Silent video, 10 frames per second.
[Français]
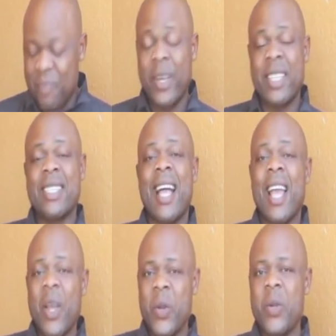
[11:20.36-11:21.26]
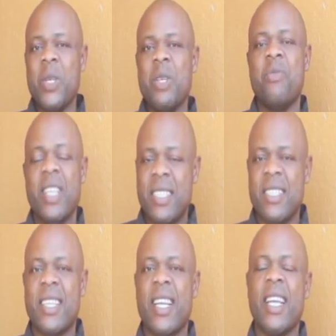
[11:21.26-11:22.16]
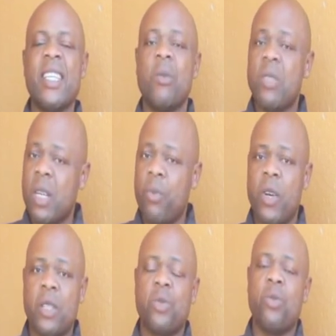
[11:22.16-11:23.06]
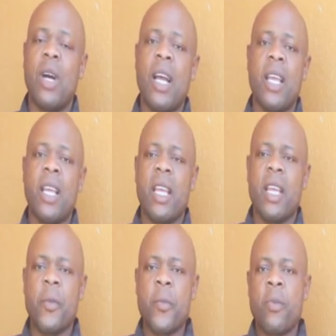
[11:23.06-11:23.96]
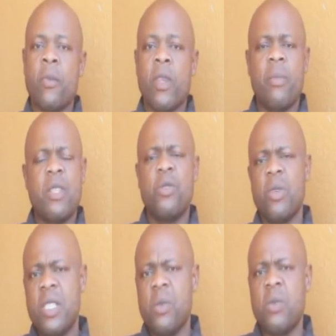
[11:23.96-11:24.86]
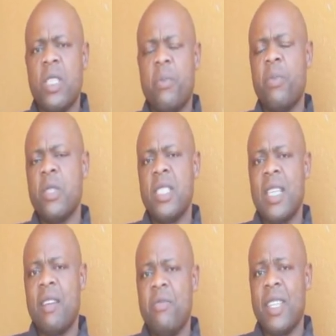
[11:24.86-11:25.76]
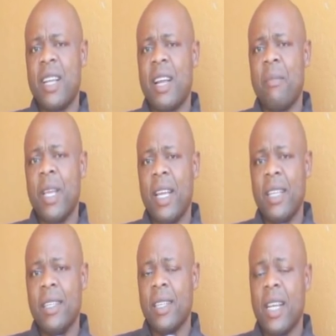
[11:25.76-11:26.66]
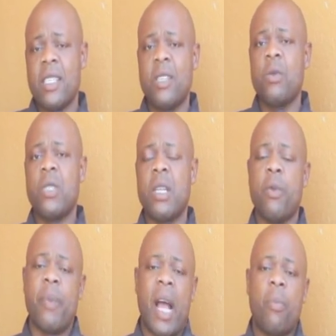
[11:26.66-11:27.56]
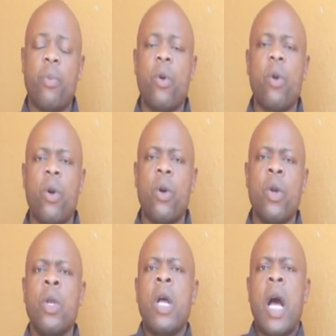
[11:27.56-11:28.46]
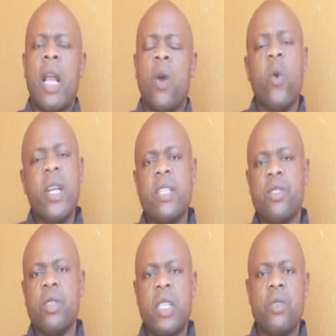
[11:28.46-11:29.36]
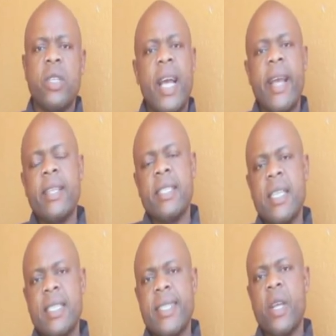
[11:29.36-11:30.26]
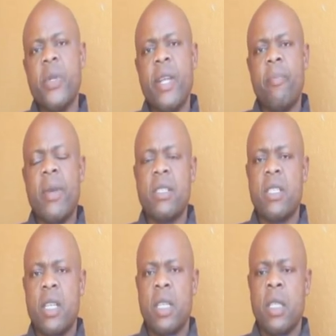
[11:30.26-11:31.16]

le président élu, Félix Tshisekedi. coups de chapeau à toi et, bien sûr aussi coup de chapeau aussi à Vital Caméré. Hein. quand je dis coup de chapeau par rapport à la coalition qu'ils ont eu, ANC ainsi que l'UDPS,